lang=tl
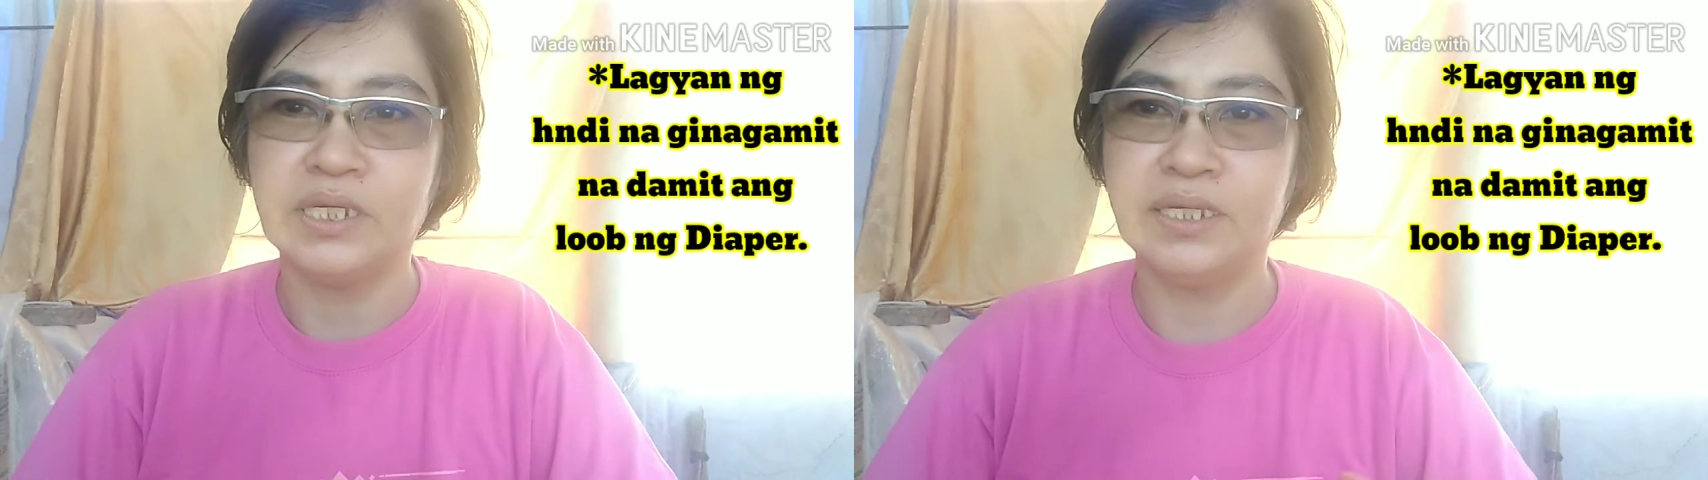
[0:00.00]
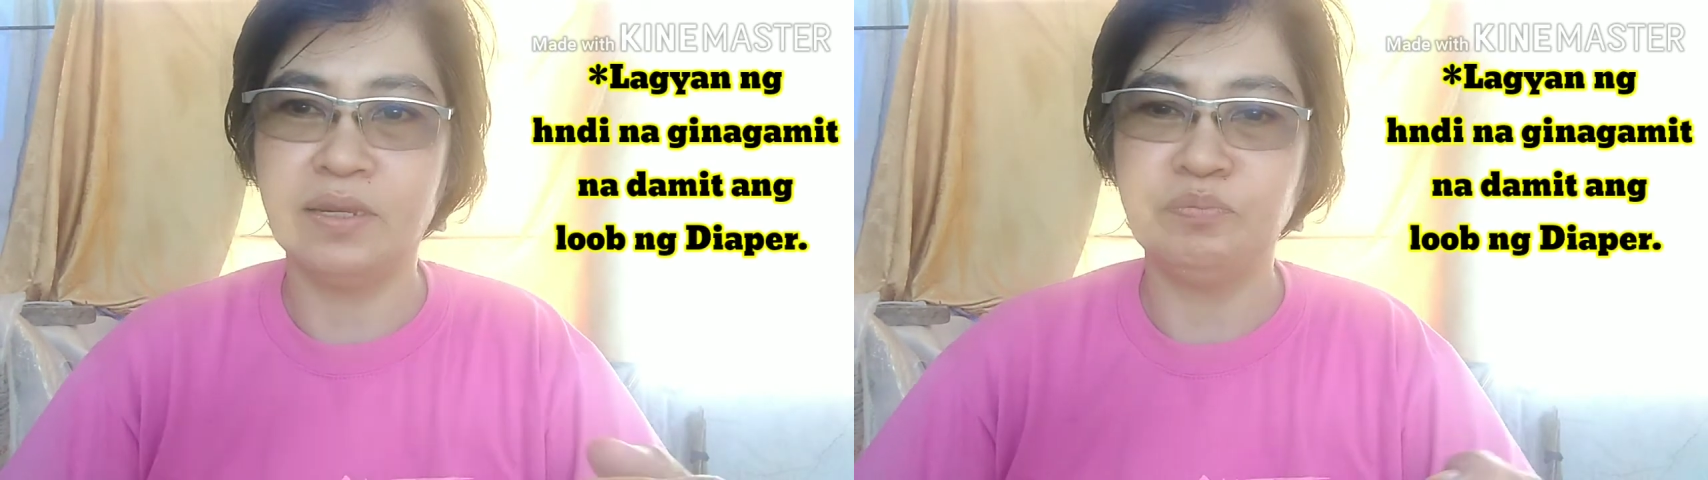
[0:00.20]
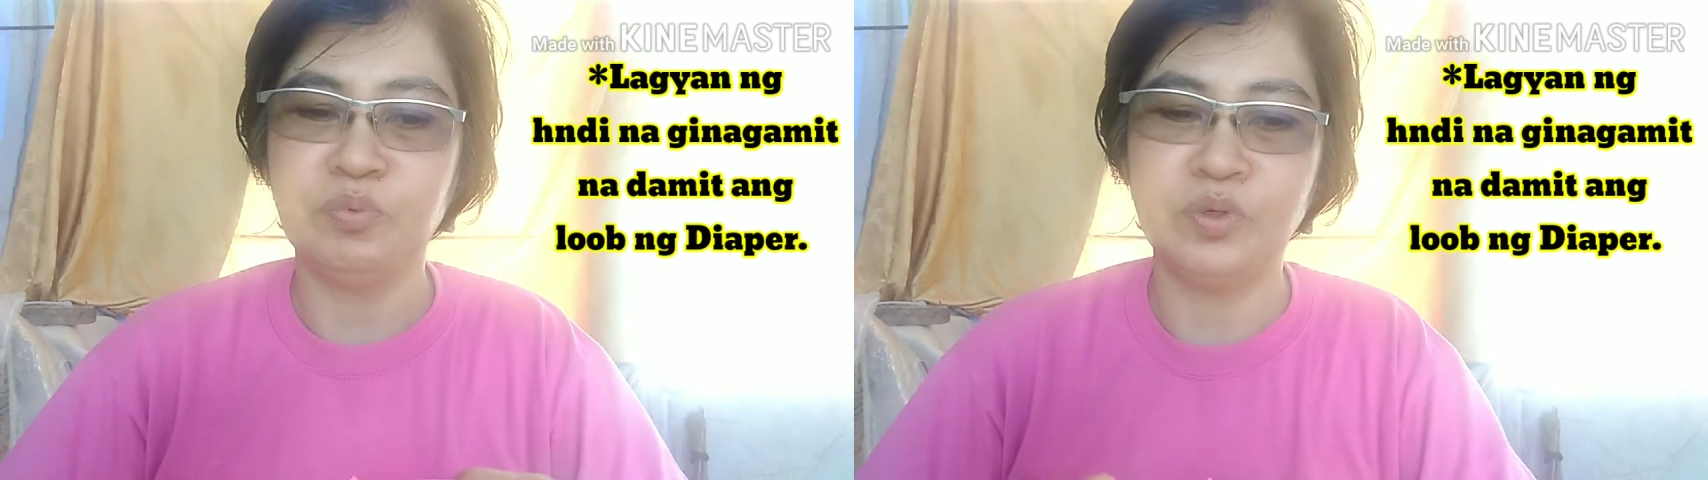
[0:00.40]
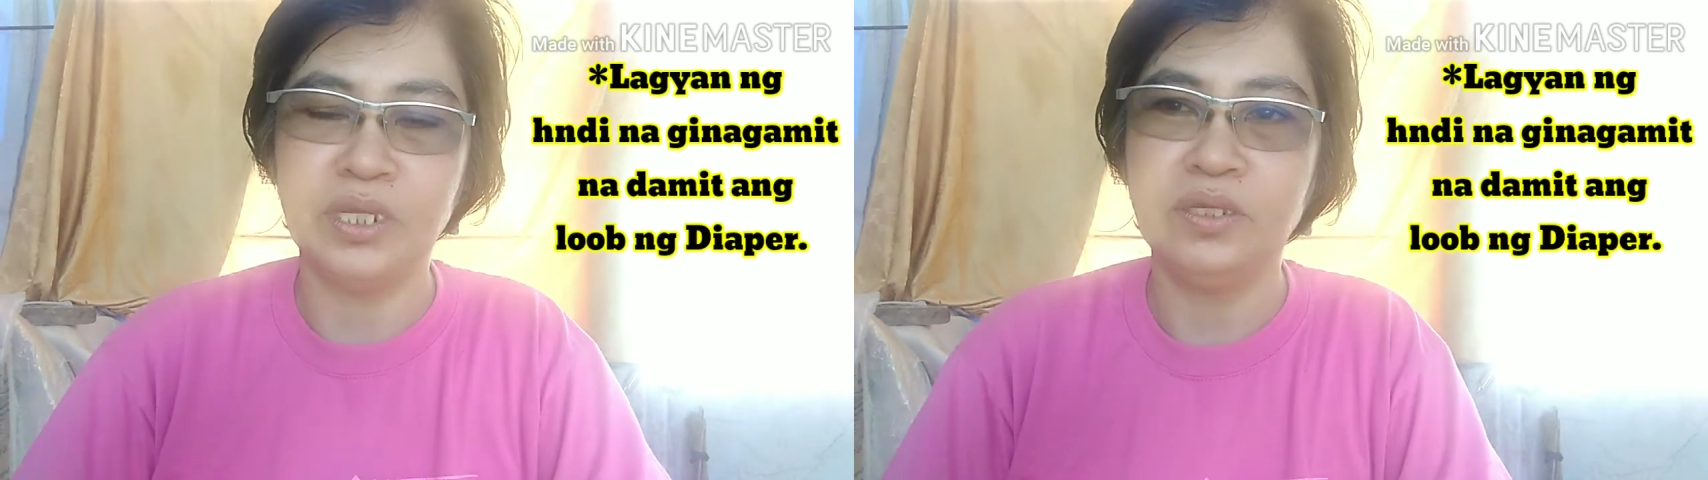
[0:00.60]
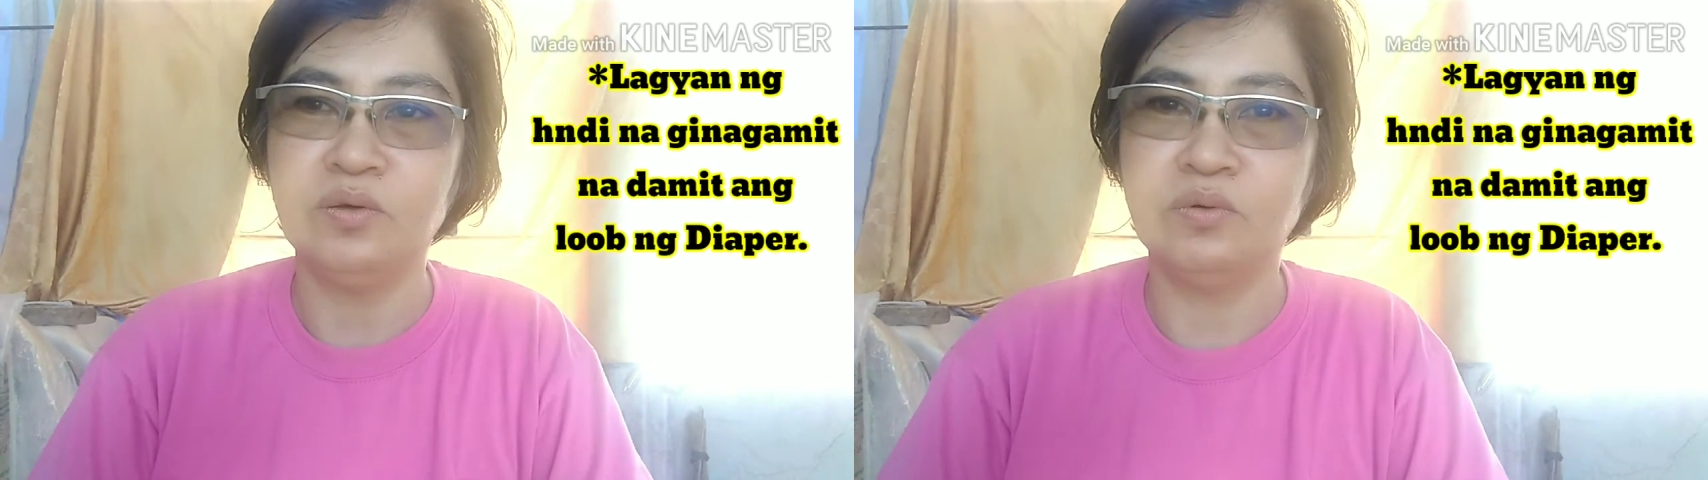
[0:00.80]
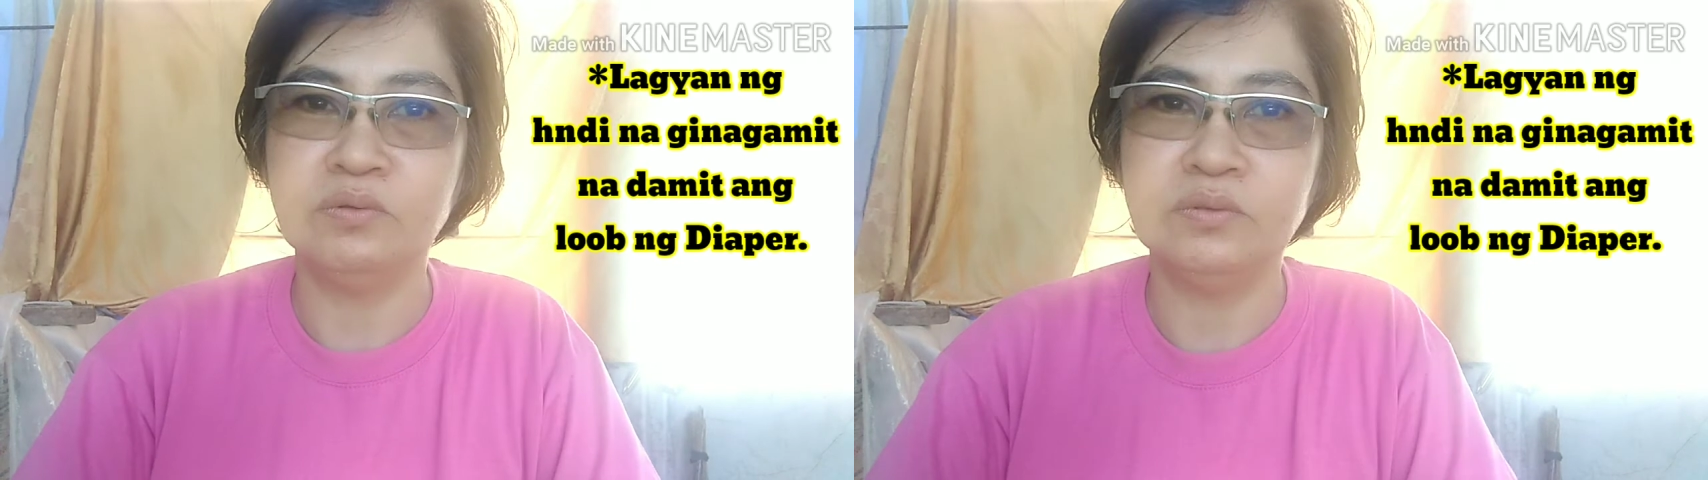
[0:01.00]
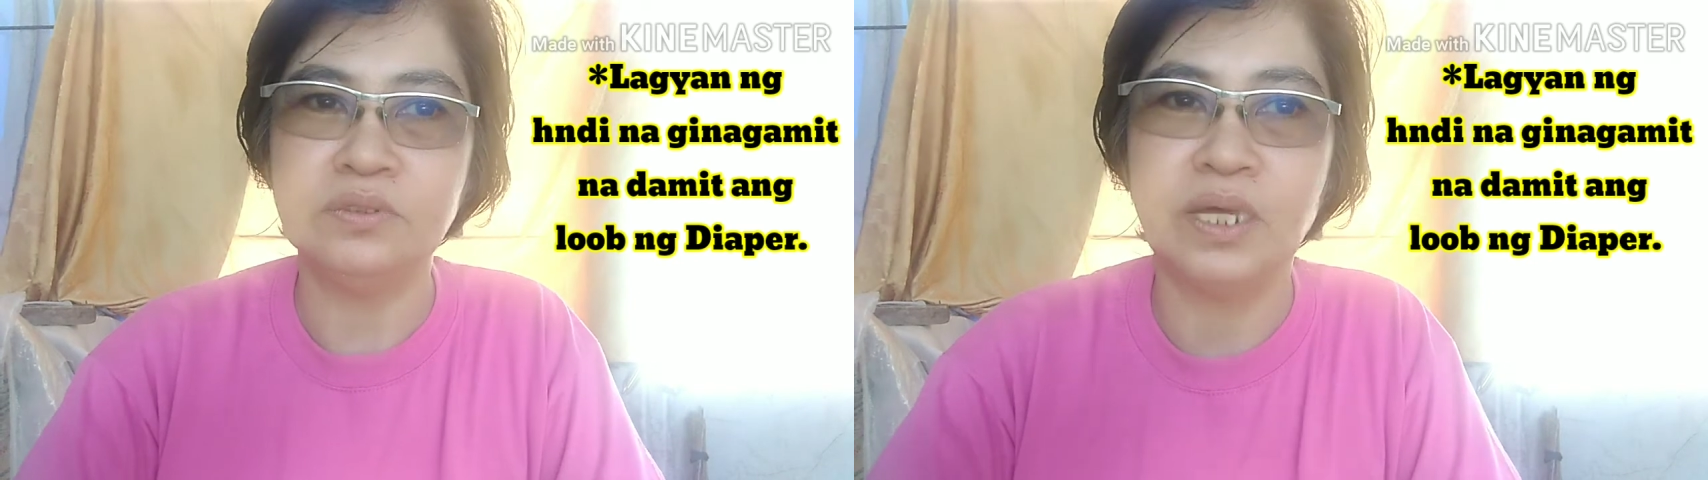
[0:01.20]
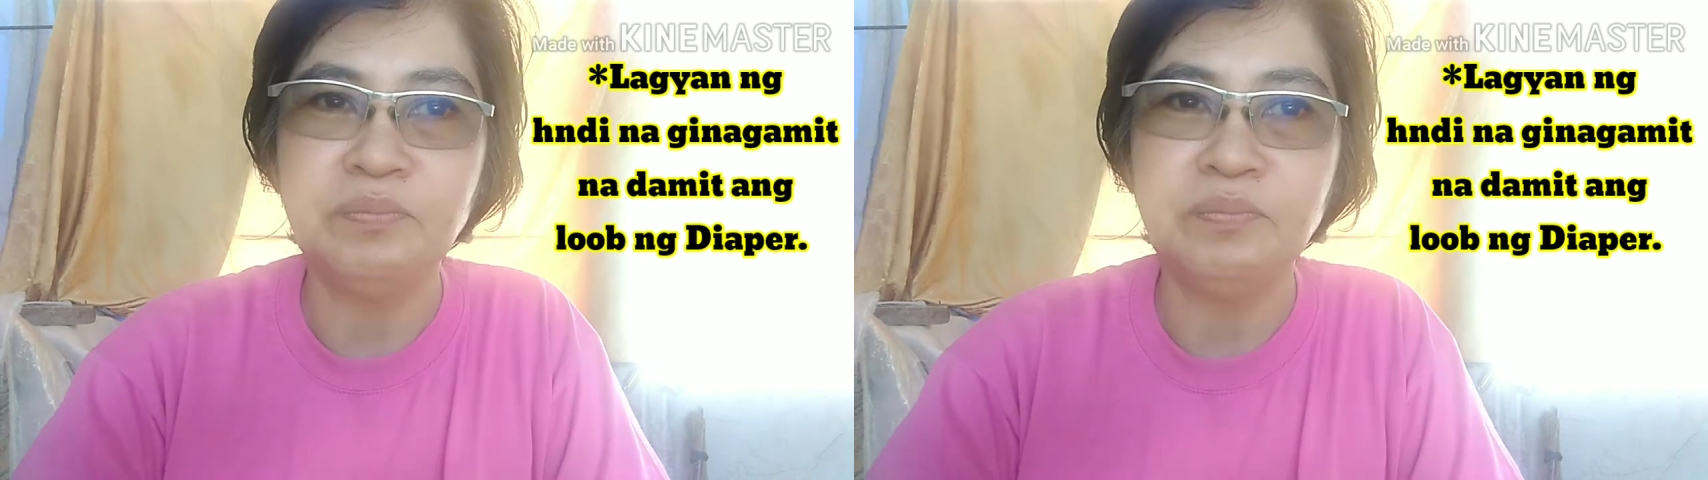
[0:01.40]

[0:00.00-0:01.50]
lagyan po ninyong